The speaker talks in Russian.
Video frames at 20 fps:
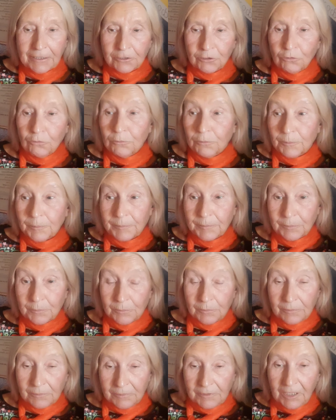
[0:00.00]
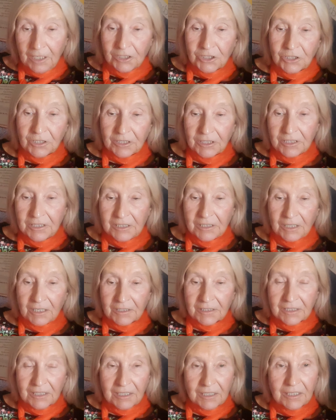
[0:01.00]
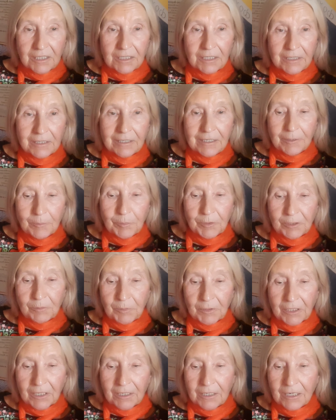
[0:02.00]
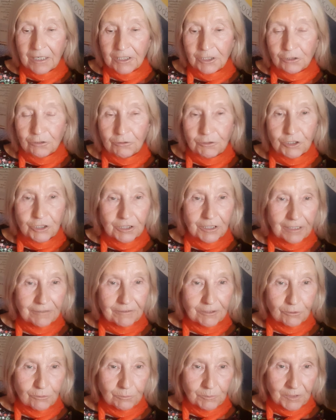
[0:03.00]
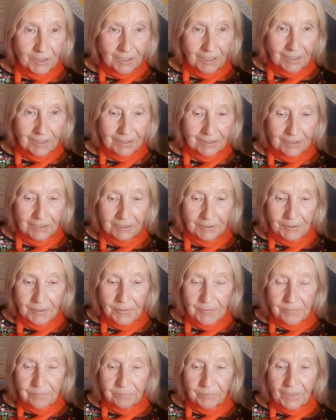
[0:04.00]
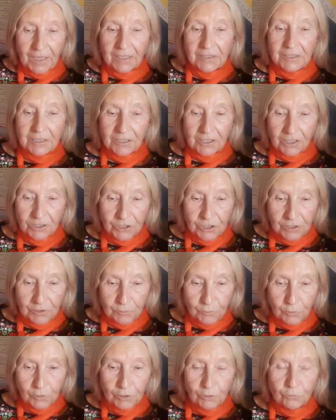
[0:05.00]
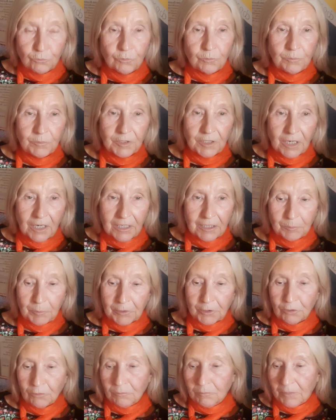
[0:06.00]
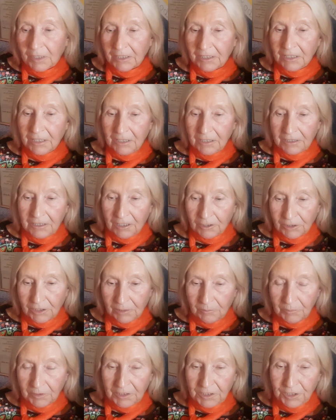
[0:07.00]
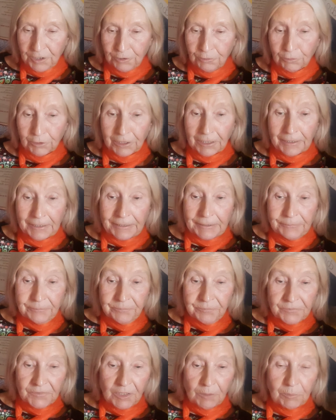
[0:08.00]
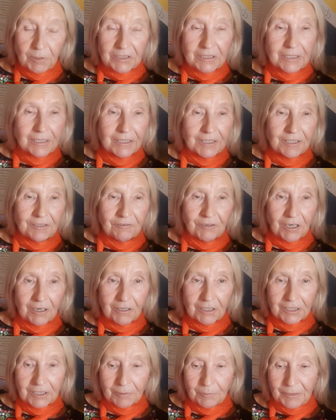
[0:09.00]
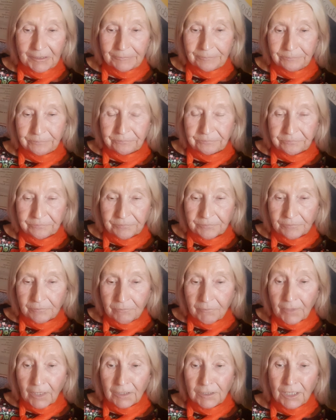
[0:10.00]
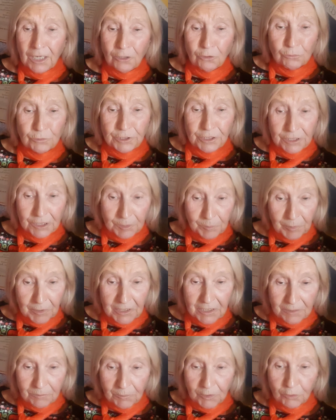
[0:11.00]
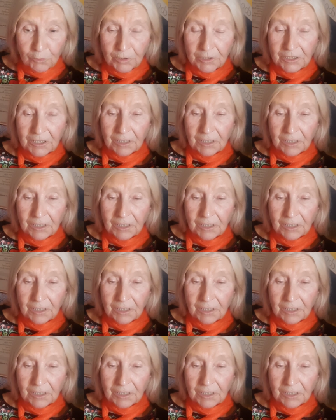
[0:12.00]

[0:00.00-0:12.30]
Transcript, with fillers: Ну, наша христианская религия предполагает, что человек умирает, один раз живет, умирает, потом в могиле, да, там гниет, до последнего атома, находится под землей